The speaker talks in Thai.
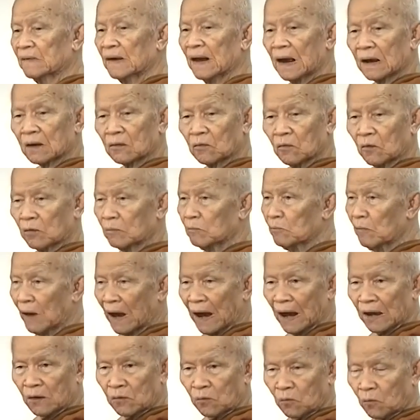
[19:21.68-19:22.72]
นักกฎห
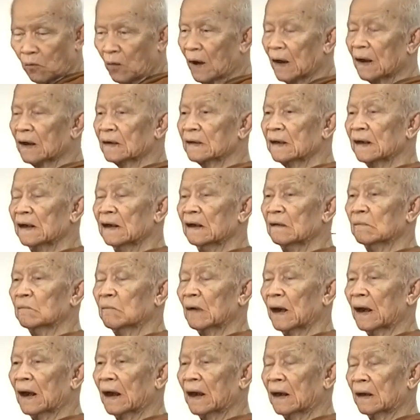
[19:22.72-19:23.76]
มายหัวกะทิ
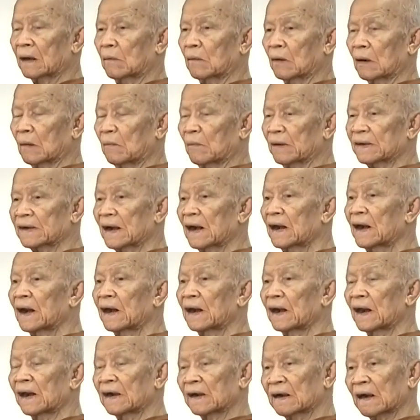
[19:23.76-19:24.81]
มาไม่ใช่
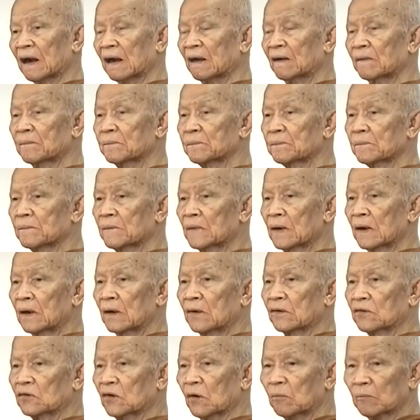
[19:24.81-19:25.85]
เล่นๆนะ
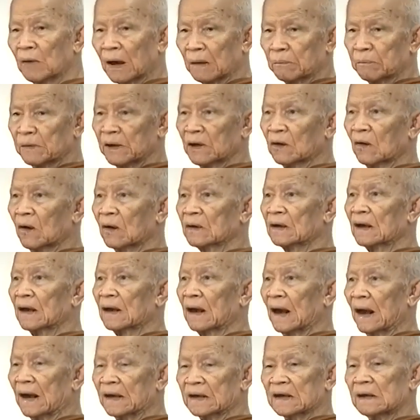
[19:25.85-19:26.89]
สมบัติพี่น้องทั้ง
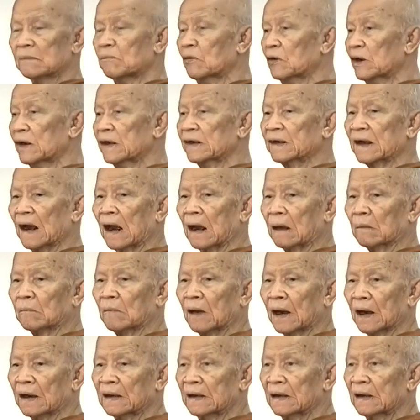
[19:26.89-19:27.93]
หลายที่บริจาค
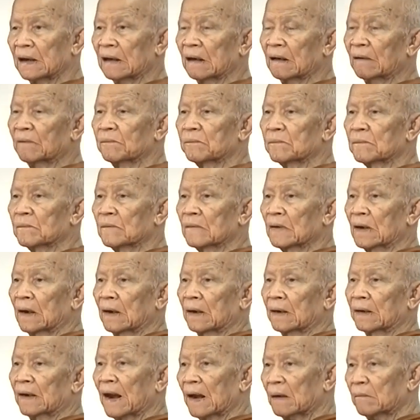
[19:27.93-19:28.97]
มานี่
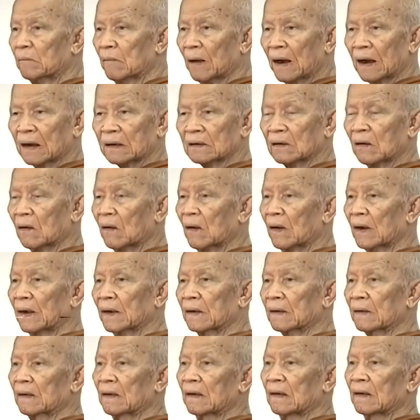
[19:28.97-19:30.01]
ได้มากน้อย
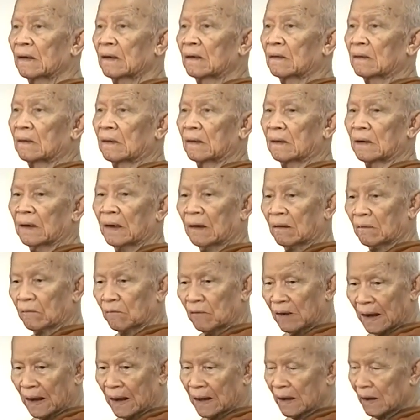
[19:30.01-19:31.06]
แล้ว
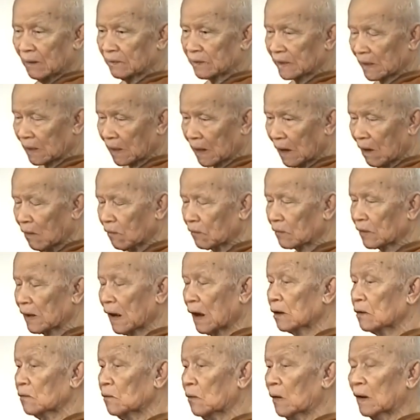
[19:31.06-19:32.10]
เวลาเราจะเข้าครั
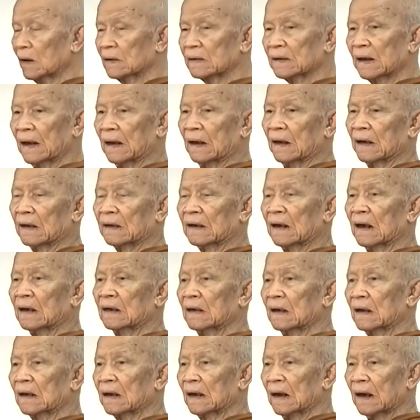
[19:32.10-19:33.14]
งหลวงแต่ละครั้ง
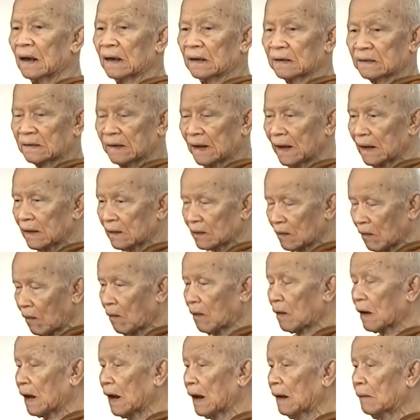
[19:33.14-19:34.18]
ละครั้งเช่นทอ
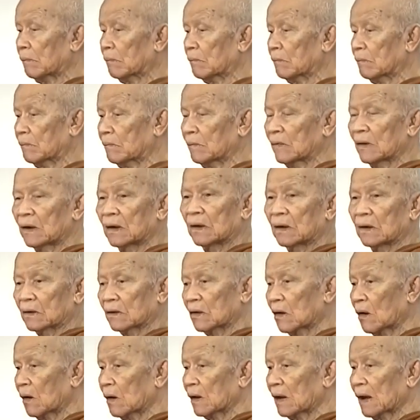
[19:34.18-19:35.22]
ง
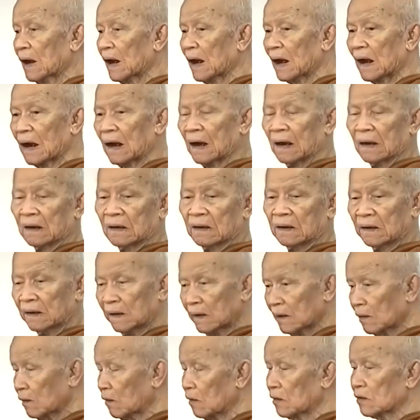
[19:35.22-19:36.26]
คำดอลลาหรือ
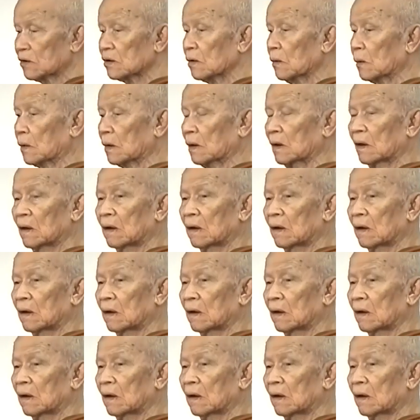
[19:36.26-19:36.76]
เงินสด